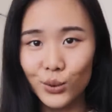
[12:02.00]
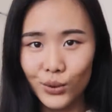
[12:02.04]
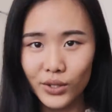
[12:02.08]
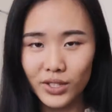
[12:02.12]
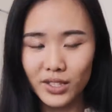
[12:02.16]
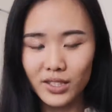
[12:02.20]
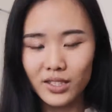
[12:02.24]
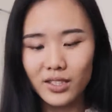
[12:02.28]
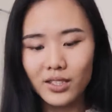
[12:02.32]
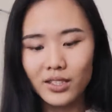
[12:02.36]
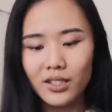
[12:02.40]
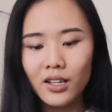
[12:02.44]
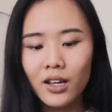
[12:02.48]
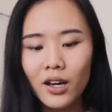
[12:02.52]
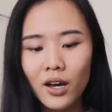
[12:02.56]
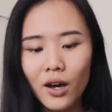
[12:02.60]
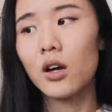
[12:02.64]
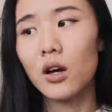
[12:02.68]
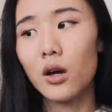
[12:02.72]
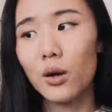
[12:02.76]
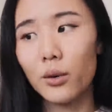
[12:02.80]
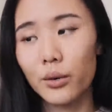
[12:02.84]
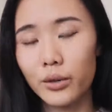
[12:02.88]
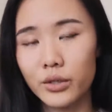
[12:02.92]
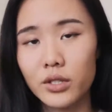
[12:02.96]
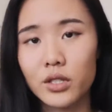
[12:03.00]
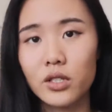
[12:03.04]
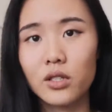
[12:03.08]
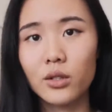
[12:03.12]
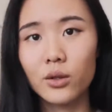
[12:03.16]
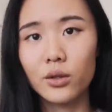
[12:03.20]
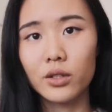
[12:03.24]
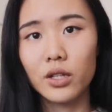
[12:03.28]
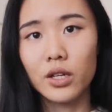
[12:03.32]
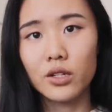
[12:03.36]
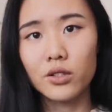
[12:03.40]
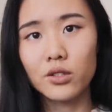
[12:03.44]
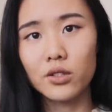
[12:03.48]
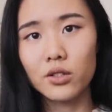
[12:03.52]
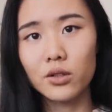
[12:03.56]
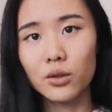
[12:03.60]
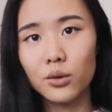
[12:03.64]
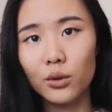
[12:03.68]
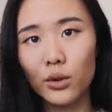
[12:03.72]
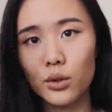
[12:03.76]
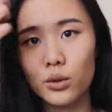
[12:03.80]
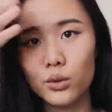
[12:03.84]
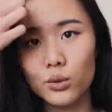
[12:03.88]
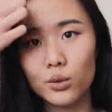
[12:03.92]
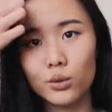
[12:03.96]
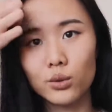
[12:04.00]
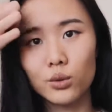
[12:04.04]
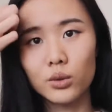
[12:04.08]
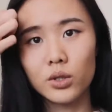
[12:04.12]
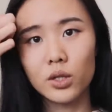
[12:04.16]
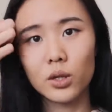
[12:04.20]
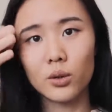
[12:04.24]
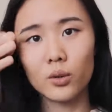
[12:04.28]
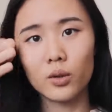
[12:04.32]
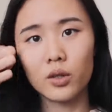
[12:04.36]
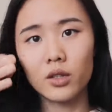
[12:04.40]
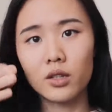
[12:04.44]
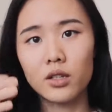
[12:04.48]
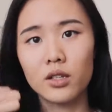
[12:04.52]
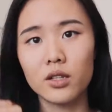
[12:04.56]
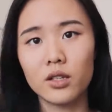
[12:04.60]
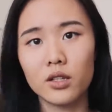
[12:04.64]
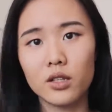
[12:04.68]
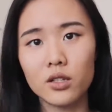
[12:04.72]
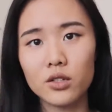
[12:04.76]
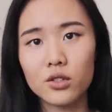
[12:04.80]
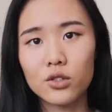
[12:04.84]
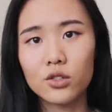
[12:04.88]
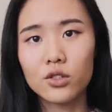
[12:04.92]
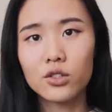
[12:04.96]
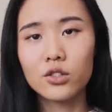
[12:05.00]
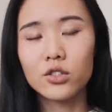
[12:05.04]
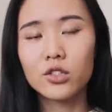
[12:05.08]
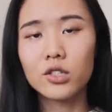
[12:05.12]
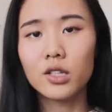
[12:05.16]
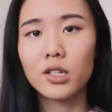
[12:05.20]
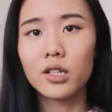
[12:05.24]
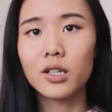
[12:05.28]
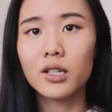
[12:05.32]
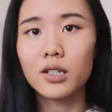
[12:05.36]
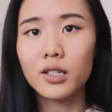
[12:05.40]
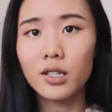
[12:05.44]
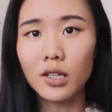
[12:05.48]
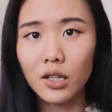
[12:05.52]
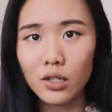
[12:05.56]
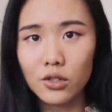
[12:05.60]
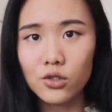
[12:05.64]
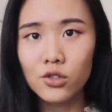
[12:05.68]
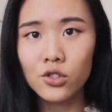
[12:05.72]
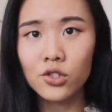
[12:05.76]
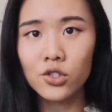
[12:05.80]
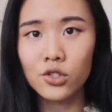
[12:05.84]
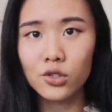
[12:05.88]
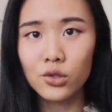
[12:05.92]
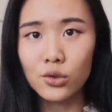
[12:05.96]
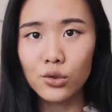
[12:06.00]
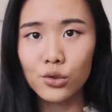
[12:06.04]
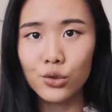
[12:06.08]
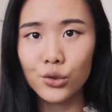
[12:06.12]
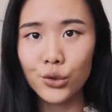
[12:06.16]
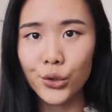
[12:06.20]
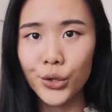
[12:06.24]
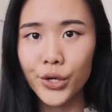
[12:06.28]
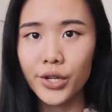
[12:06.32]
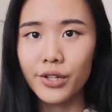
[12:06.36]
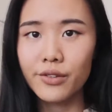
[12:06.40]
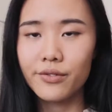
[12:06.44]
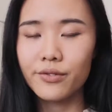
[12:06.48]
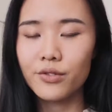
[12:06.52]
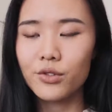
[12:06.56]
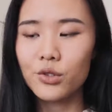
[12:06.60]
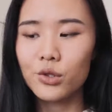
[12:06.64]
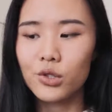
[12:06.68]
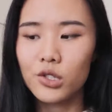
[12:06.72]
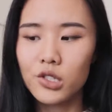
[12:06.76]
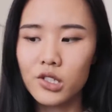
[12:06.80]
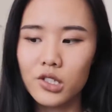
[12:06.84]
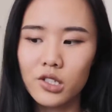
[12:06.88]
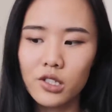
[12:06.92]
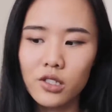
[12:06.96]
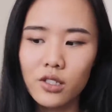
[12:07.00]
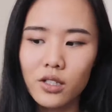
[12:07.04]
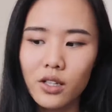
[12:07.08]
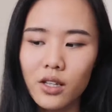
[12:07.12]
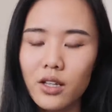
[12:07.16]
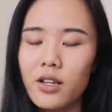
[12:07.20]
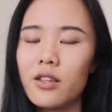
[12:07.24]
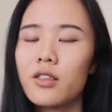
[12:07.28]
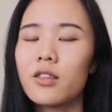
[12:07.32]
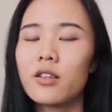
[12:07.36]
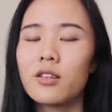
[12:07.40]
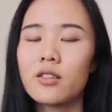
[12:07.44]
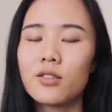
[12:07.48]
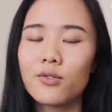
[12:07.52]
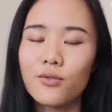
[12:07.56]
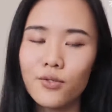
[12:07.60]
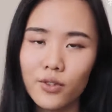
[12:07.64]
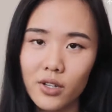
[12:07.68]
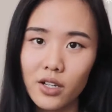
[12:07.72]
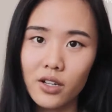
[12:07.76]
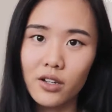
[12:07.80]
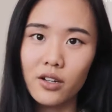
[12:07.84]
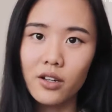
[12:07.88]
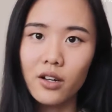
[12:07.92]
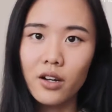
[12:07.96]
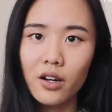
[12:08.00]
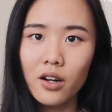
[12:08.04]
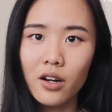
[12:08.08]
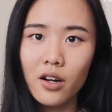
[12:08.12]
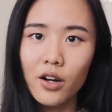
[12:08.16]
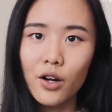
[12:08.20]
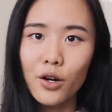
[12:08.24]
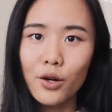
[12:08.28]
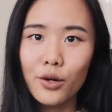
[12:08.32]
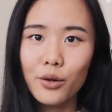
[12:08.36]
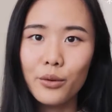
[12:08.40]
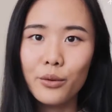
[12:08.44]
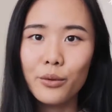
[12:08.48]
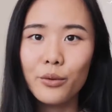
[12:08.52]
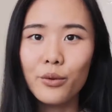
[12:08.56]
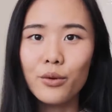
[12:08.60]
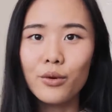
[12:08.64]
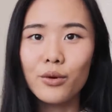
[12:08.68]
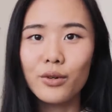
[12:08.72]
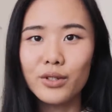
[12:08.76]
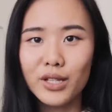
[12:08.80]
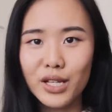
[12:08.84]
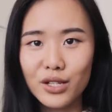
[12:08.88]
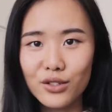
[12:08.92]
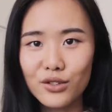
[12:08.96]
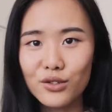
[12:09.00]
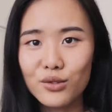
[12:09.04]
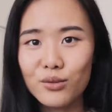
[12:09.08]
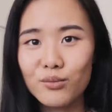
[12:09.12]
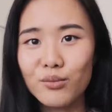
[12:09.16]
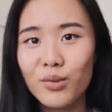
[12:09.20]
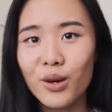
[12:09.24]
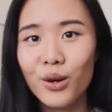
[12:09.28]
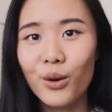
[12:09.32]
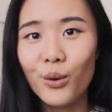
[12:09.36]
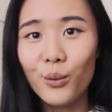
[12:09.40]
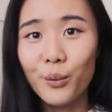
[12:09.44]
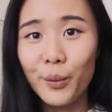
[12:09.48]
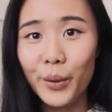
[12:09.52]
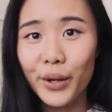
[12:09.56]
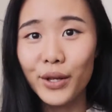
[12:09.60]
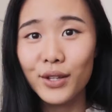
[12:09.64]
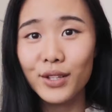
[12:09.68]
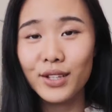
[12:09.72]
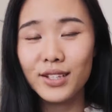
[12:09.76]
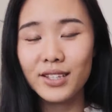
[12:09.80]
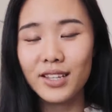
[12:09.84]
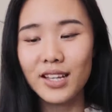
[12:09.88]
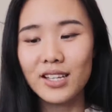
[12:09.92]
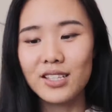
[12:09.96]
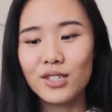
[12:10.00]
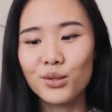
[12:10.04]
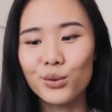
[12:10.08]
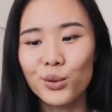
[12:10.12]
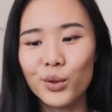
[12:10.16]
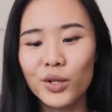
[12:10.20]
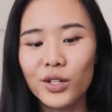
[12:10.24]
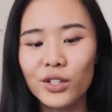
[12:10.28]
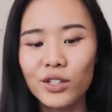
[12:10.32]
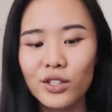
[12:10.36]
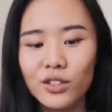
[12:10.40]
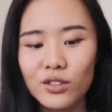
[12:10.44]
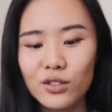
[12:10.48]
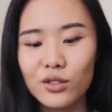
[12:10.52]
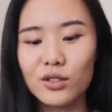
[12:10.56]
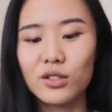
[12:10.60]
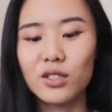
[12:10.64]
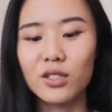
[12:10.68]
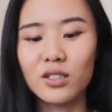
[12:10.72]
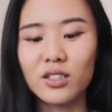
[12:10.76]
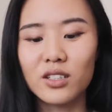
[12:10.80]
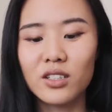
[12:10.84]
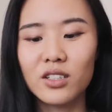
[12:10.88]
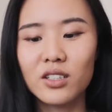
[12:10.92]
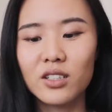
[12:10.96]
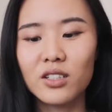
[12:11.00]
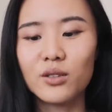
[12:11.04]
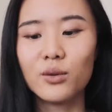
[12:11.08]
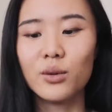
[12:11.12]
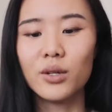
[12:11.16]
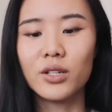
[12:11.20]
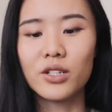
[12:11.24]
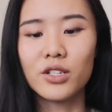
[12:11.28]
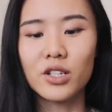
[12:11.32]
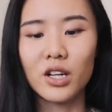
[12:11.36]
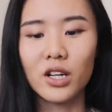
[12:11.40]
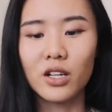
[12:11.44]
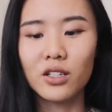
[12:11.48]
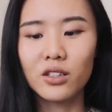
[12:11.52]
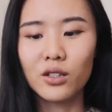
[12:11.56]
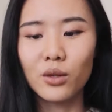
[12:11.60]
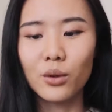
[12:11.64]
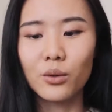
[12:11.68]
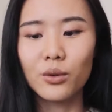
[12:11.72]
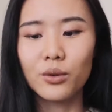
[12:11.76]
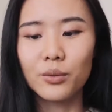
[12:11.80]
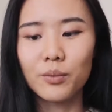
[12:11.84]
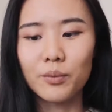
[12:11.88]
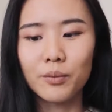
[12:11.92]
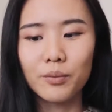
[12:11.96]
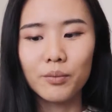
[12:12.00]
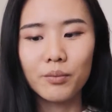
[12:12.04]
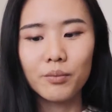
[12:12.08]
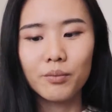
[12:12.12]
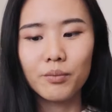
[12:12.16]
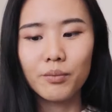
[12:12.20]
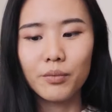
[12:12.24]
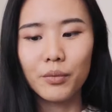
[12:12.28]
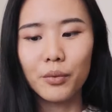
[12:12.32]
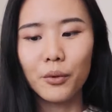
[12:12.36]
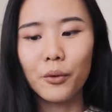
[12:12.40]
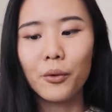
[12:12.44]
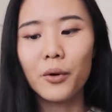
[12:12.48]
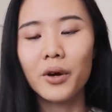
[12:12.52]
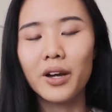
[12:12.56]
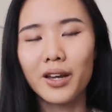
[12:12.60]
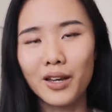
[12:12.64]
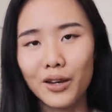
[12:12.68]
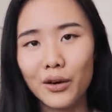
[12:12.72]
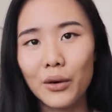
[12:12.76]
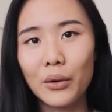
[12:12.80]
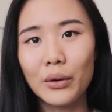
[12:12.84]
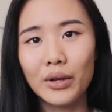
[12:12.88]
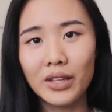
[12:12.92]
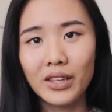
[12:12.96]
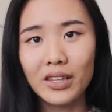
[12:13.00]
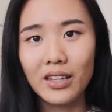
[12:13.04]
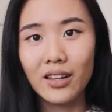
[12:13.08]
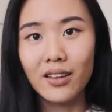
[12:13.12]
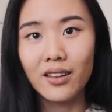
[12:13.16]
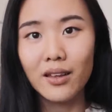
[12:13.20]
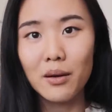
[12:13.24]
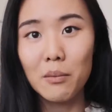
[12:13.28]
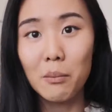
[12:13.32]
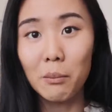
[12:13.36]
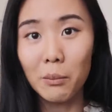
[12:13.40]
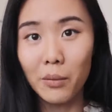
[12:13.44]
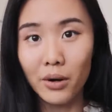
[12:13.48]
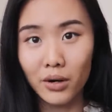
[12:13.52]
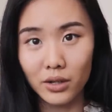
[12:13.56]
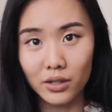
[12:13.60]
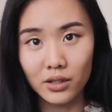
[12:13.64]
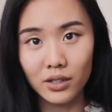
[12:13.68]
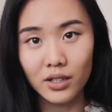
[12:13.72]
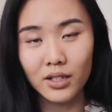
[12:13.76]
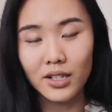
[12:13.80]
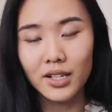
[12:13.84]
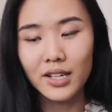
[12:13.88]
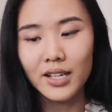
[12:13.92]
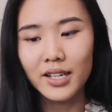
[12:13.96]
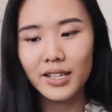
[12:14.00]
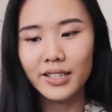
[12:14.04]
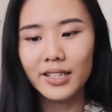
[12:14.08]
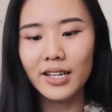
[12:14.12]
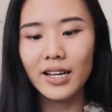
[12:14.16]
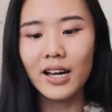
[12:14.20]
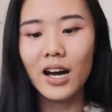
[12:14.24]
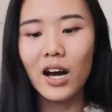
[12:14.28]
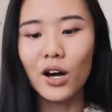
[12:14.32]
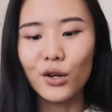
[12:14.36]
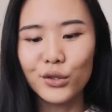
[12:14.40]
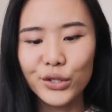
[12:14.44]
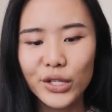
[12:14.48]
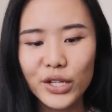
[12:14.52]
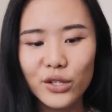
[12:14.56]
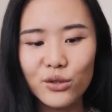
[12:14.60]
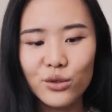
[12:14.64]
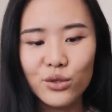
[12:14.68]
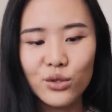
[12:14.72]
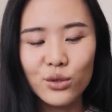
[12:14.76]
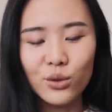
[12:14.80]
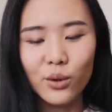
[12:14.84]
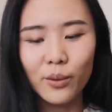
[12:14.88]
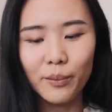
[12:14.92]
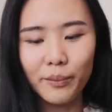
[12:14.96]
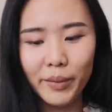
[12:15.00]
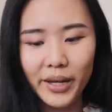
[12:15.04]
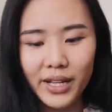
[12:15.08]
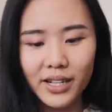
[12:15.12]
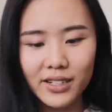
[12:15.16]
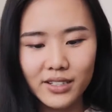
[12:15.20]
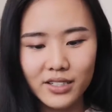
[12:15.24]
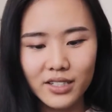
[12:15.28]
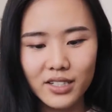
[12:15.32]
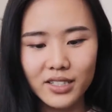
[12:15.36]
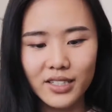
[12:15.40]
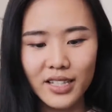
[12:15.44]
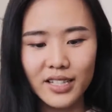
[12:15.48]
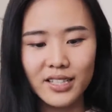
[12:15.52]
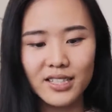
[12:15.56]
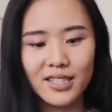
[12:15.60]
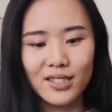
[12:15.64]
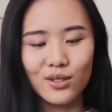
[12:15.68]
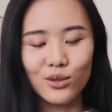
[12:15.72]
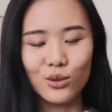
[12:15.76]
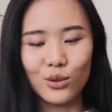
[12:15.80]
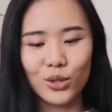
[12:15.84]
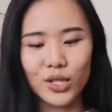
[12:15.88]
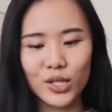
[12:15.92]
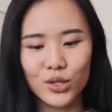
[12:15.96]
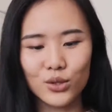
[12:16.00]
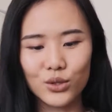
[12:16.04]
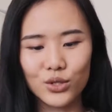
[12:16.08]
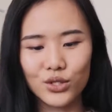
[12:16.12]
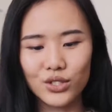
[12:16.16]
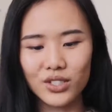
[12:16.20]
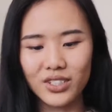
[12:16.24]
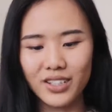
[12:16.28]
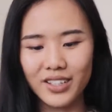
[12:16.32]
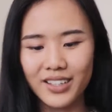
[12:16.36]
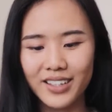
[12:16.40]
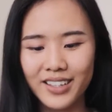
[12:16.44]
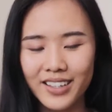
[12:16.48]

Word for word: 做题。我记得我当时的阅读有一题是这个岩石圈，就是 lithosphere，如果我当时没有背那个单词，我可能整个文章都。会有一点点懵，但好在就是我背了这个单词，所以就是